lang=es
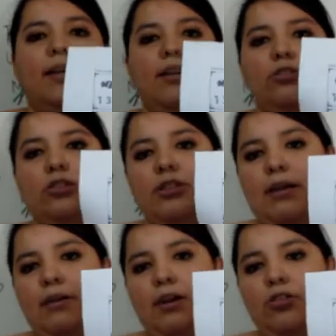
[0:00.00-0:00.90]
El otro
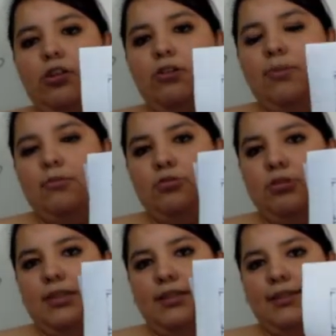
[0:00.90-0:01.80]
trabajo no lo vamos a
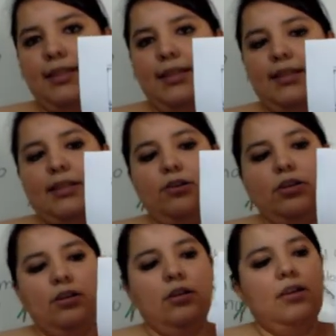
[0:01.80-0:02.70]
utilizar el día de
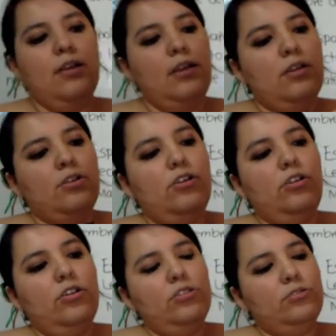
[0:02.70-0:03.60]
hoy.
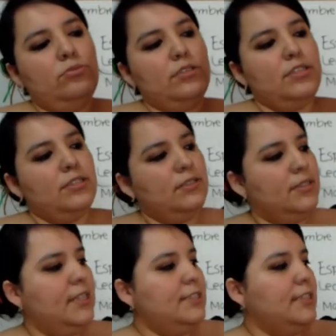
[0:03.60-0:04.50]
Con los dulces.
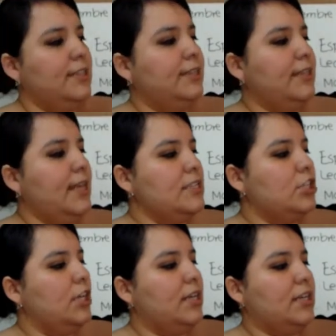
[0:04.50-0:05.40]
Dice,
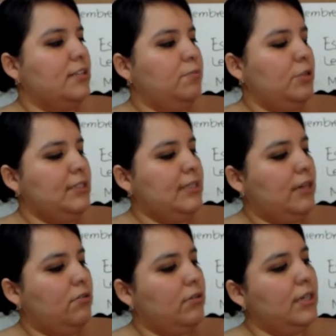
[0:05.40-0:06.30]
tacha la
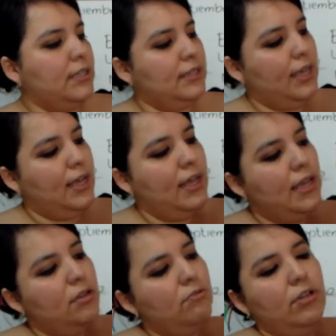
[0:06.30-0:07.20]
respuesta correcta.
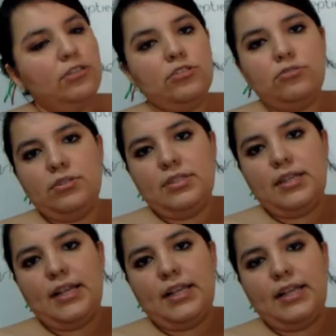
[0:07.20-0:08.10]
¿Cuántos
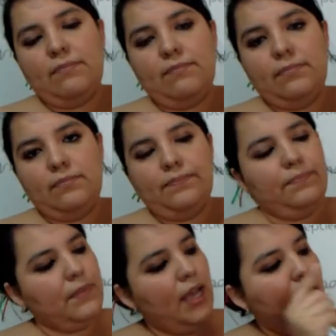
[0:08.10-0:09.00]
dulces hay aquí?
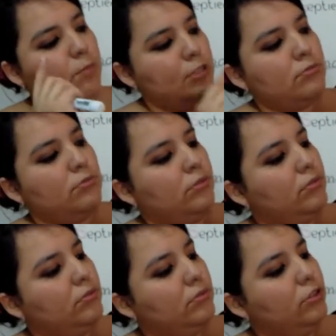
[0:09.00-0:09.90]
Ah, pues uno.
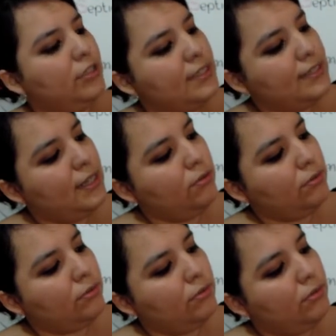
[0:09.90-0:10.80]
¿Dónde está el
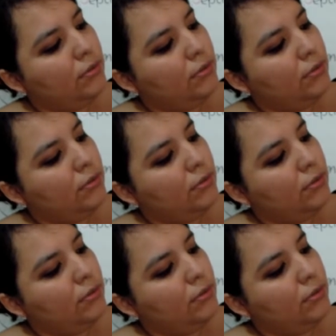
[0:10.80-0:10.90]
uno?